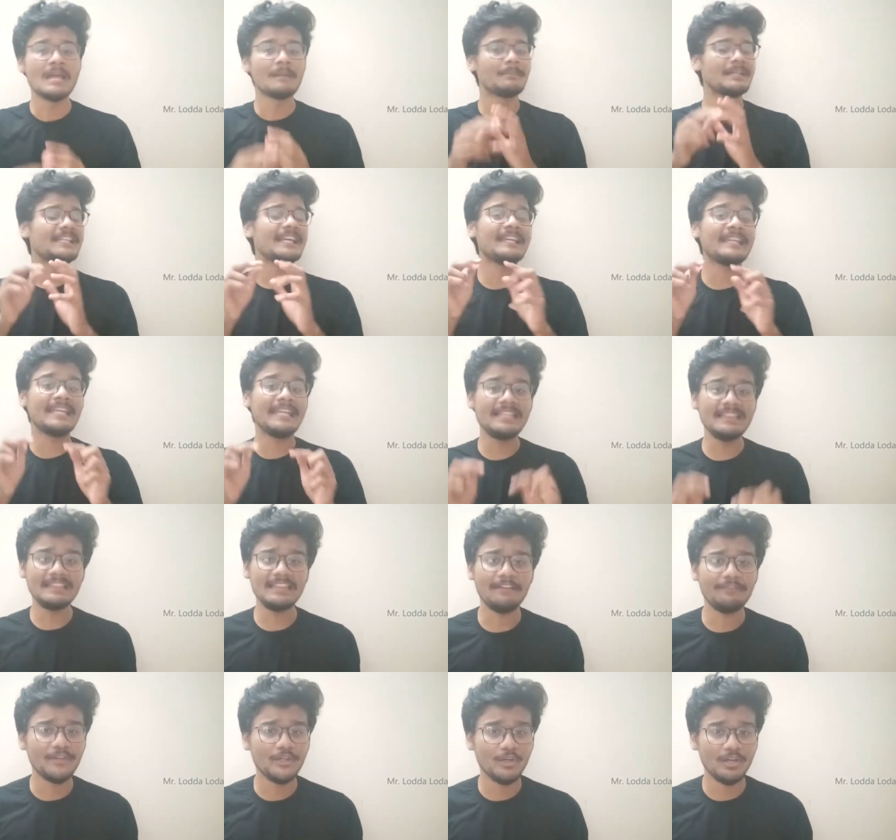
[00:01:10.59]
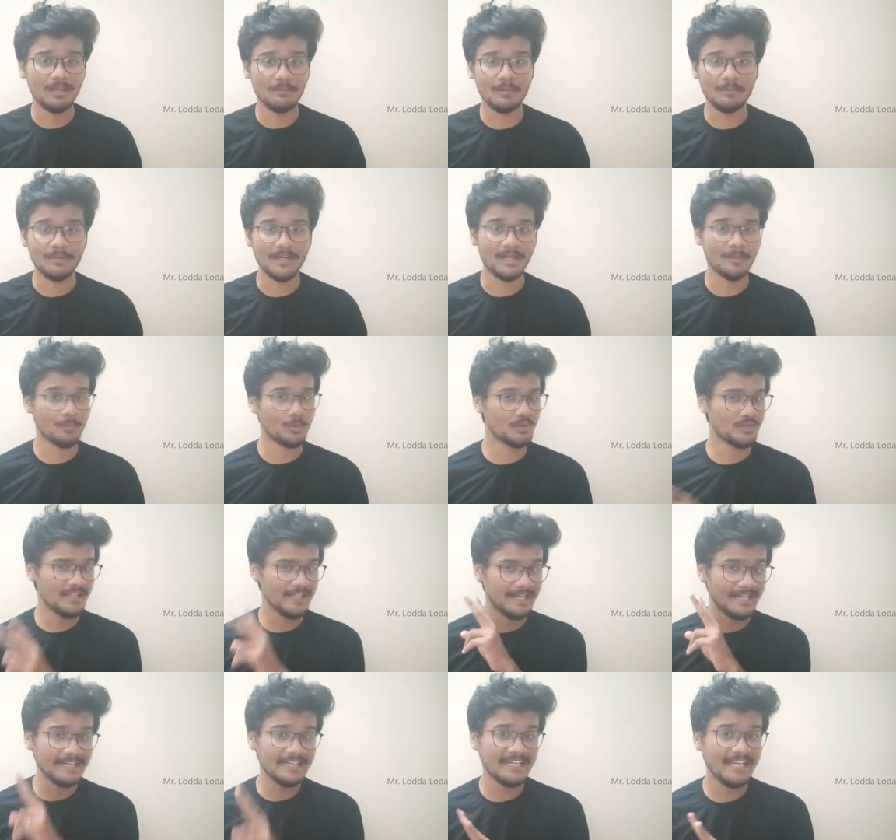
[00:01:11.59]
பட் தென் இந்த வீடியோவில் நம்ம பார்க்க போகிறது
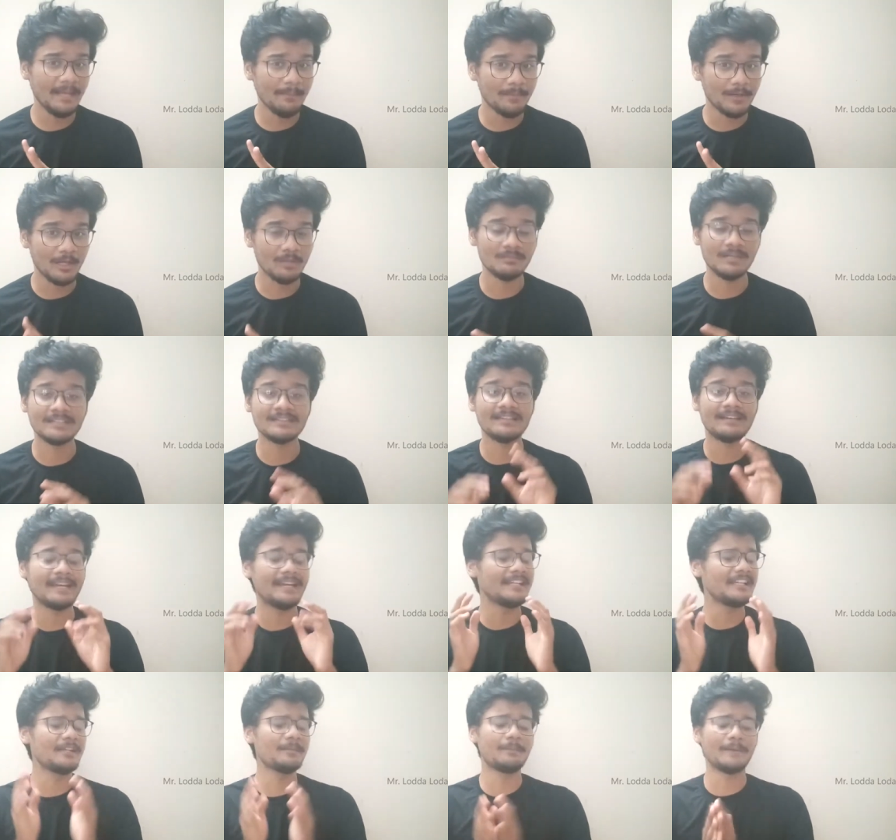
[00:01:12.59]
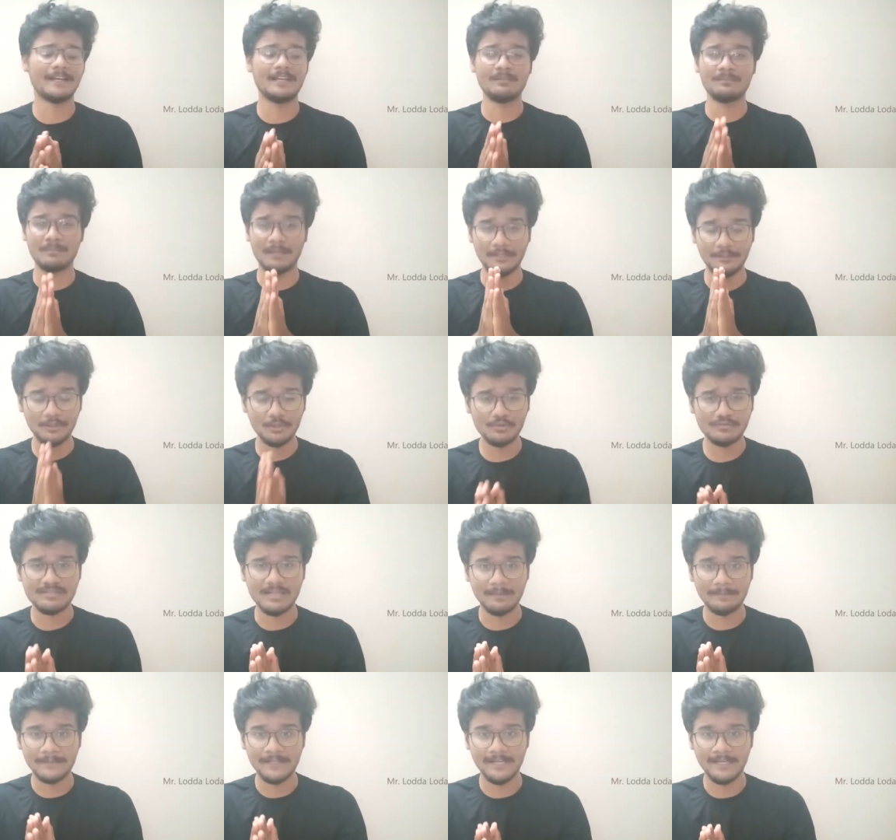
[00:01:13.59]
ரெண்டே பழம் அந்த ரெண்டு பழம் மட்டும்
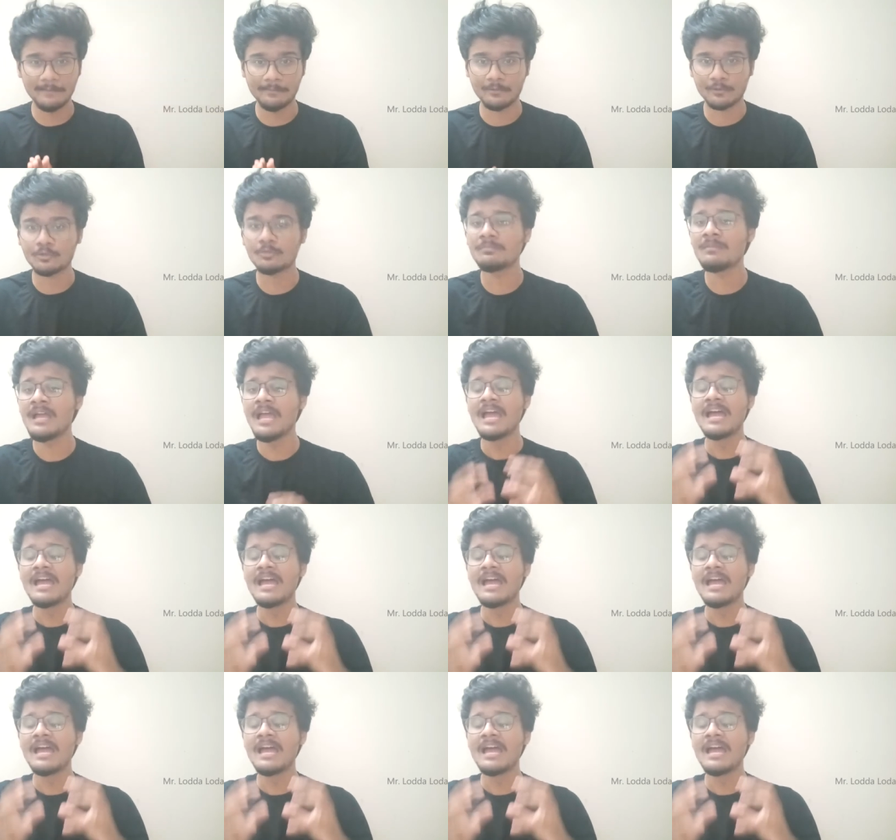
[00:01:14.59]
சாப்பிட்டாலே போதும்